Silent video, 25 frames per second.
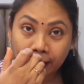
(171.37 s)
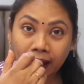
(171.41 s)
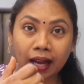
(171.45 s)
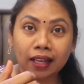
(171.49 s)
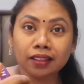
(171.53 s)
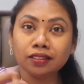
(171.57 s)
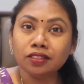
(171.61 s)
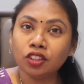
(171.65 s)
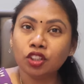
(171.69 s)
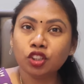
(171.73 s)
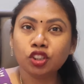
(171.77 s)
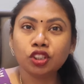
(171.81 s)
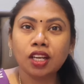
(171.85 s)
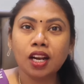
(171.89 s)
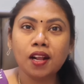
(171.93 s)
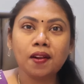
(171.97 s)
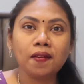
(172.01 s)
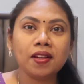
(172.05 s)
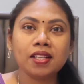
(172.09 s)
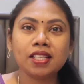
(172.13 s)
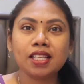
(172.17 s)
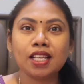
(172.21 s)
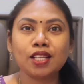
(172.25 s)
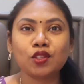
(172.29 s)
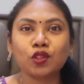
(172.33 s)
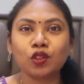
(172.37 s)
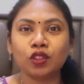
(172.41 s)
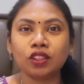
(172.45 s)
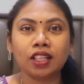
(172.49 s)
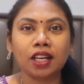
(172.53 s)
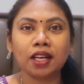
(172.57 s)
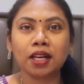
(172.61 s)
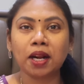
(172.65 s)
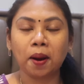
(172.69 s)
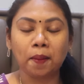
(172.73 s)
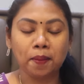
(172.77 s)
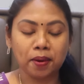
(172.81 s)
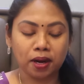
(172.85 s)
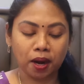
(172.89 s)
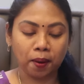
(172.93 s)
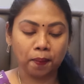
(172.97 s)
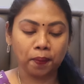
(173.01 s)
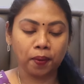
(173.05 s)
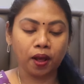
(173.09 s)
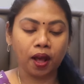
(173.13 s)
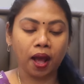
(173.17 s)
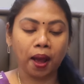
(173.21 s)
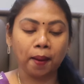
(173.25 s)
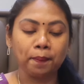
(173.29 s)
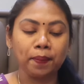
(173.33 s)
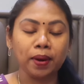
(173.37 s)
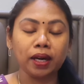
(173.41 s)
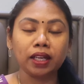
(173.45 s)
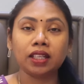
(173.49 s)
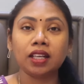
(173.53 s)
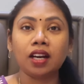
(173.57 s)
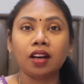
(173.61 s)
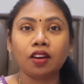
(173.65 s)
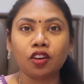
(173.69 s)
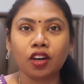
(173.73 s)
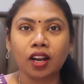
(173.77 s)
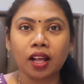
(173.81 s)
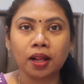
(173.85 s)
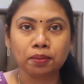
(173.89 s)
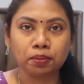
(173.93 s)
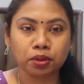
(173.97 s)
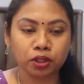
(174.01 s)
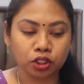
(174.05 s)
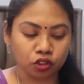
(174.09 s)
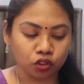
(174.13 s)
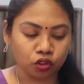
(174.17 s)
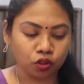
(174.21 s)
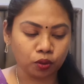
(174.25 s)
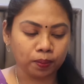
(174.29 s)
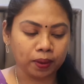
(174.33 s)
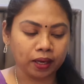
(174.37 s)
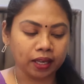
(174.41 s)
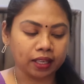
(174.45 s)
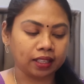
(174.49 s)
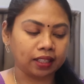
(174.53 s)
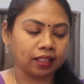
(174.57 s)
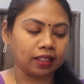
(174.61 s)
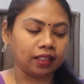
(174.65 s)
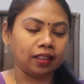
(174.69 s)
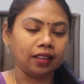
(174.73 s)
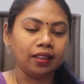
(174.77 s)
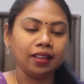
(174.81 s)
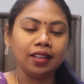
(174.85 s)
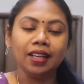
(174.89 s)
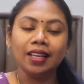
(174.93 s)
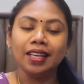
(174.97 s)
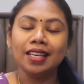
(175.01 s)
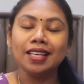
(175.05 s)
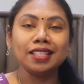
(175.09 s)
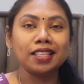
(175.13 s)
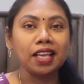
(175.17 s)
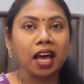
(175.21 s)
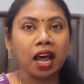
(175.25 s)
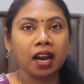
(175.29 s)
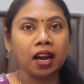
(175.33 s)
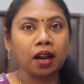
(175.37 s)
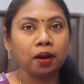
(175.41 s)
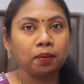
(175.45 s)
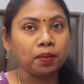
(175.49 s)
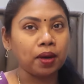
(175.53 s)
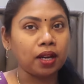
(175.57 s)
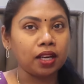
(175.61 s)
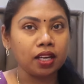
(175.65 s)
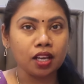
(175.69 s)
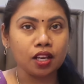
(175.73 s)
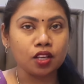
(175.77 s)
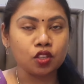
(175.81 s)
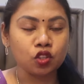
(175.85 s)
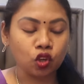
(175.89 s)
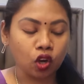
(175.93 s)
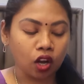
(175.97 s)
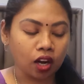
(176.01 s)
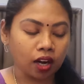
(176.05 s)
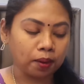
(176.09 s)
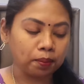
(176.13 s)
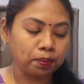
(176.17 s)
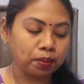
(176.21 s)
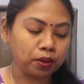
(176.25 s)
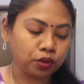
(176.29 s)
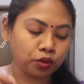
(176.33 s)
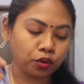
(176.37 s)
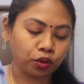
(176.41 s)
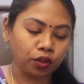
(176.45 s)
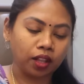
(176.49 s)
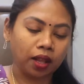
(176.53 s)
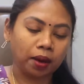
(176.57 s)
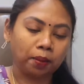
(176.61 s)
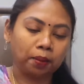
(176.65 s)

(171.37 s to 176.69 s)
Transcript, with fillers: అందరూ స్లీవ్లెస్ వేసుకుంటారు కాబట్టి అప్పుడే అబ్బెట్ గా కూడా అనిపించదు బట్ ఈసారి నాకు మళ్ళీ వేసుకోవాలనిపిస్తుంది